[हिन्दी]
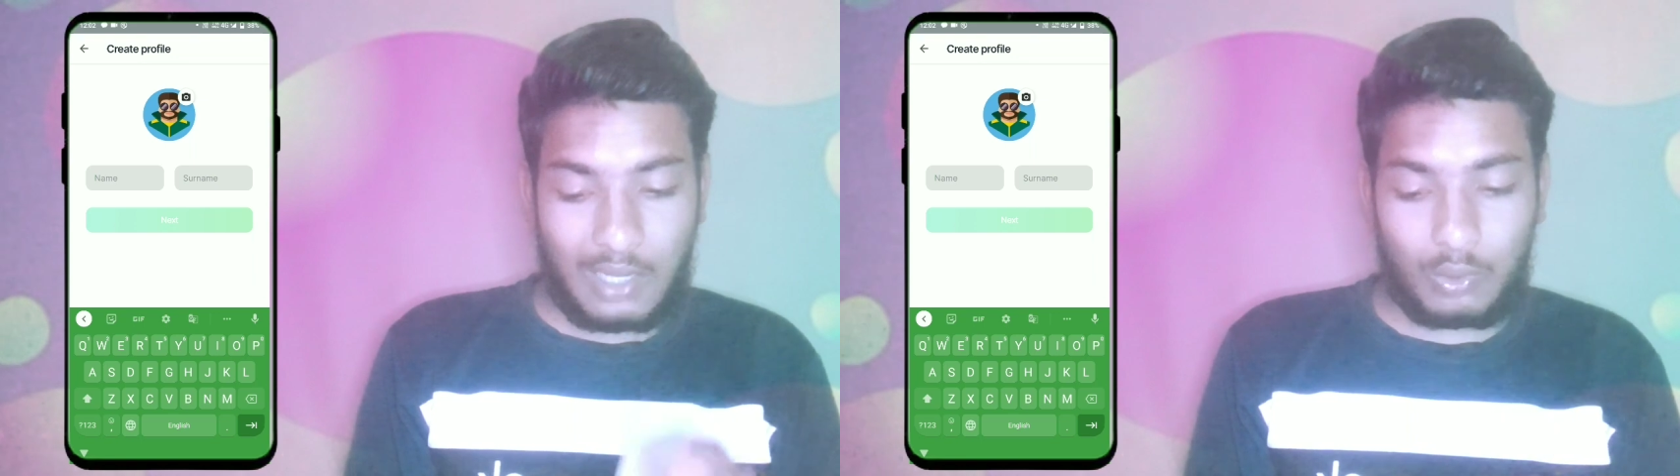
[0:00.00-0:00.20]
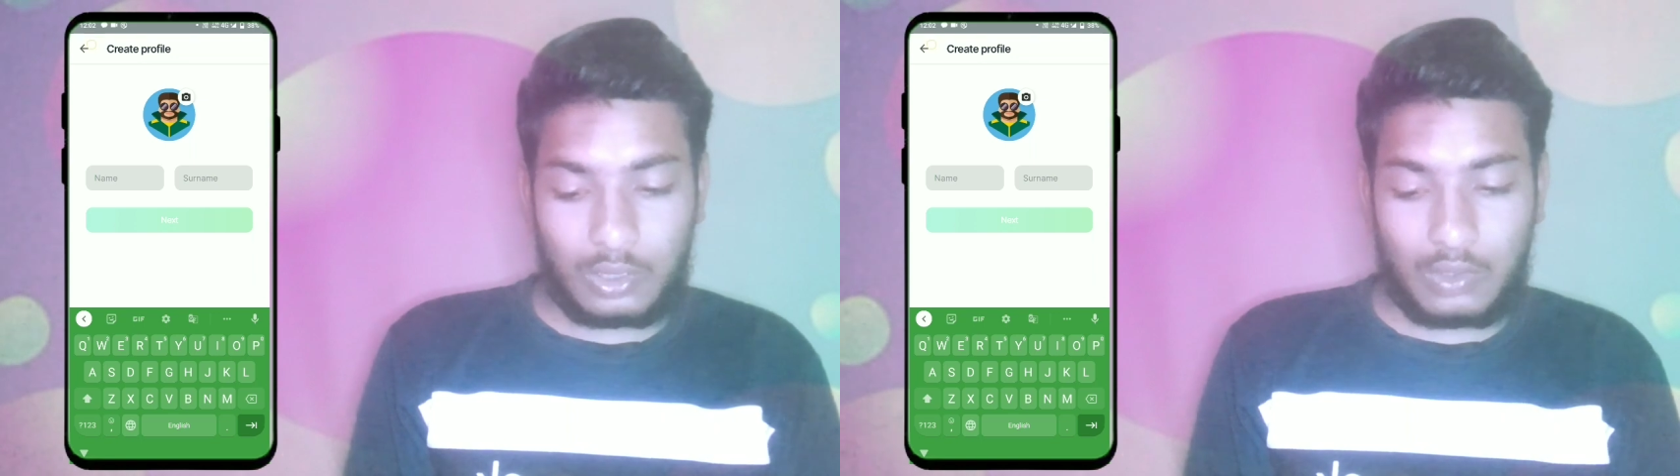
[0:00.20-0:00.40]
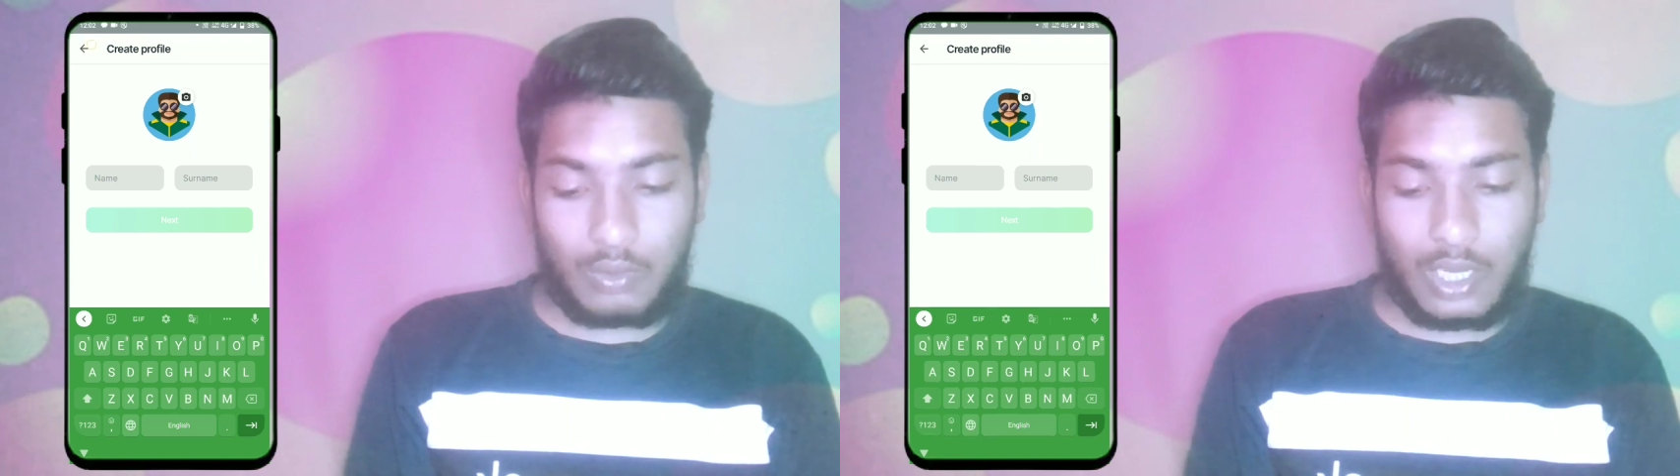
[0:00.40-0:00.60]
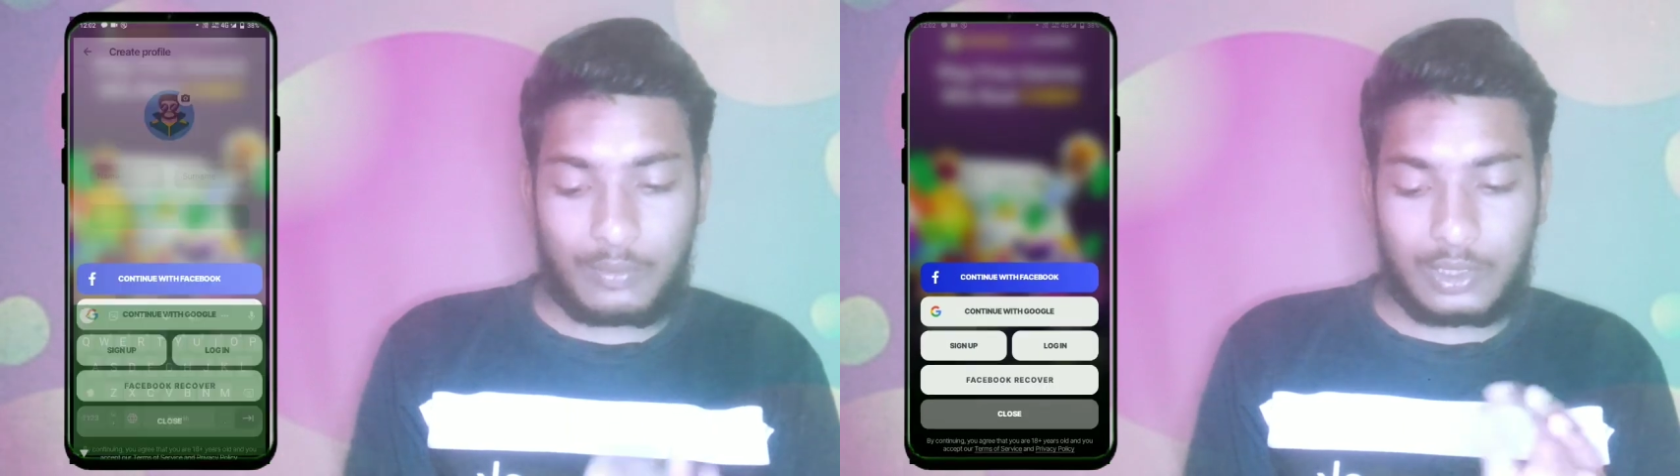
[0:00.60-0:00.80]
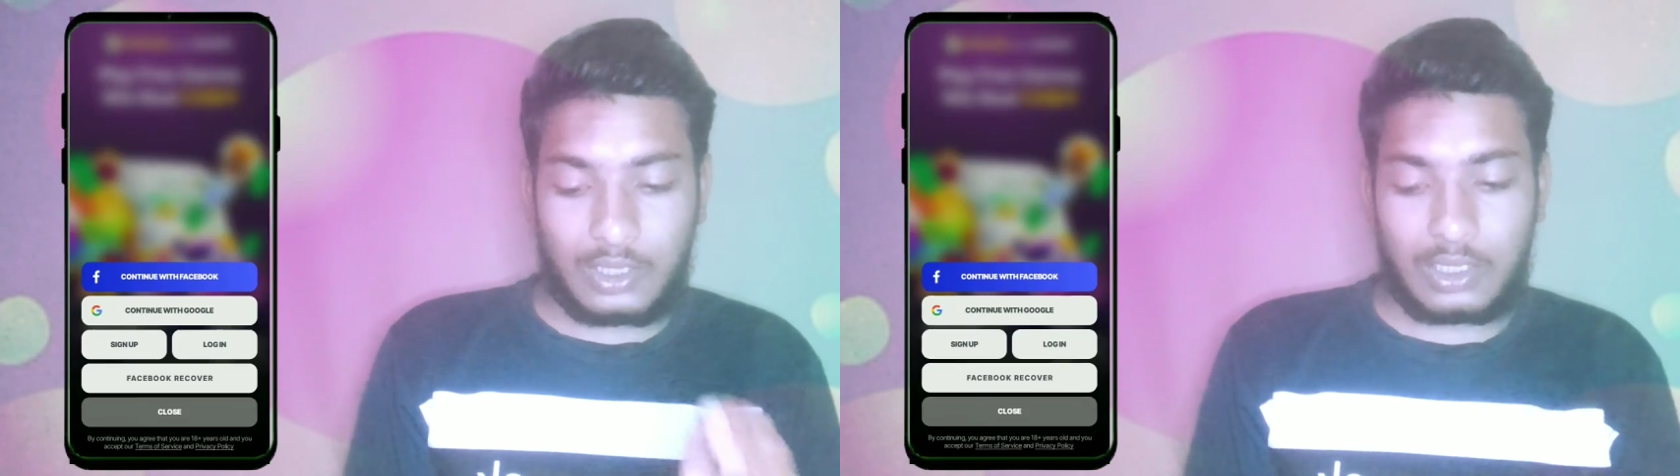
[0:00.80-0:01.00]
होते हुए
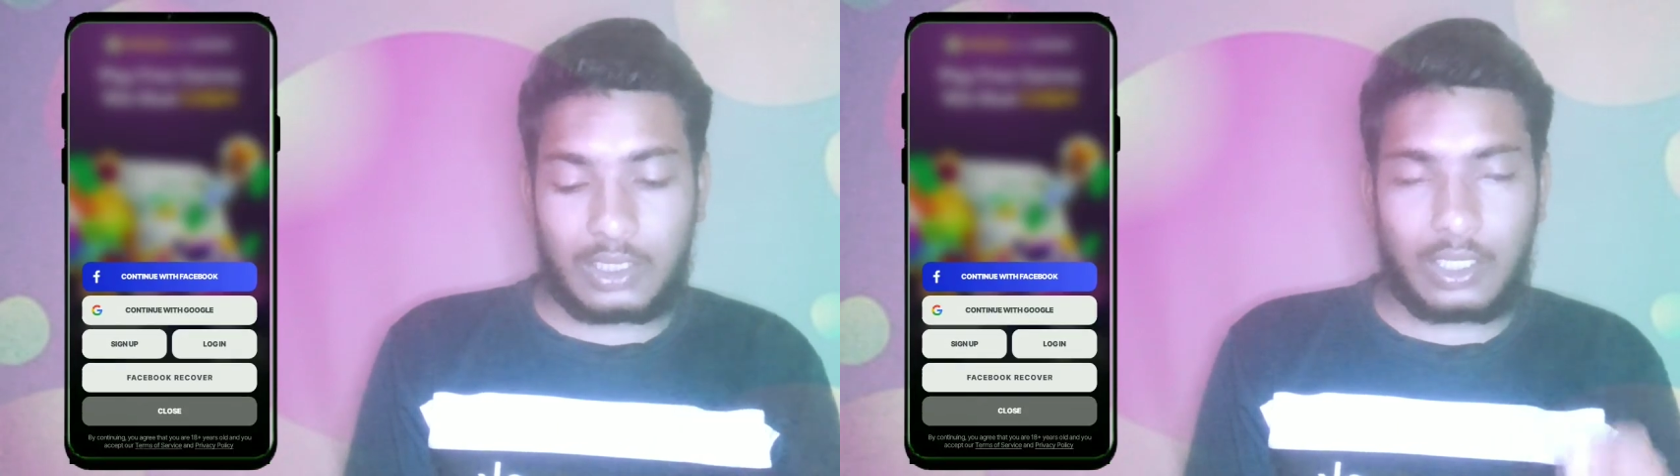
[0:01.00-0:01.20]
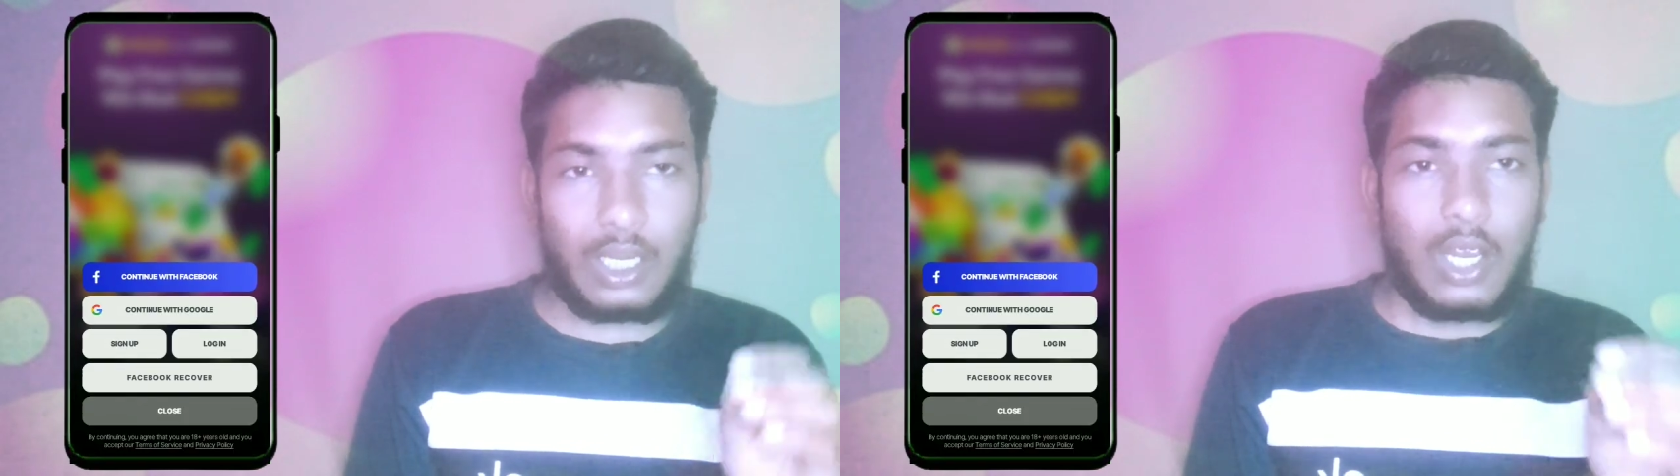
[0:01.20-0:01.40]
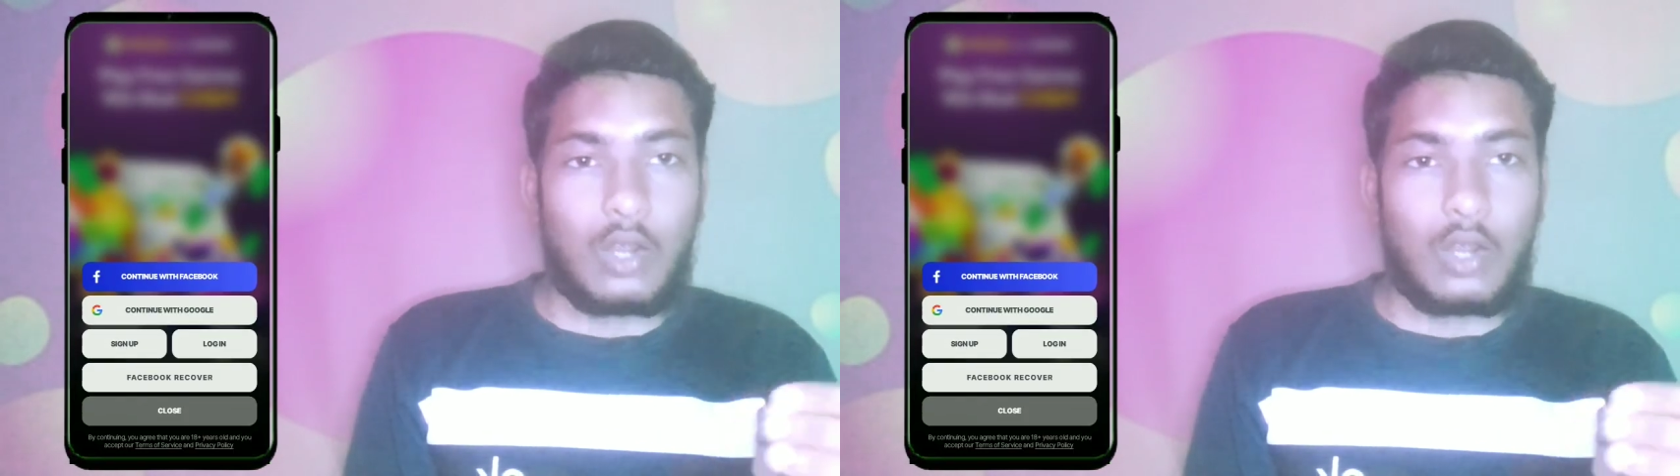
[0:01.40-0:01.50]
आप सीधा चलिए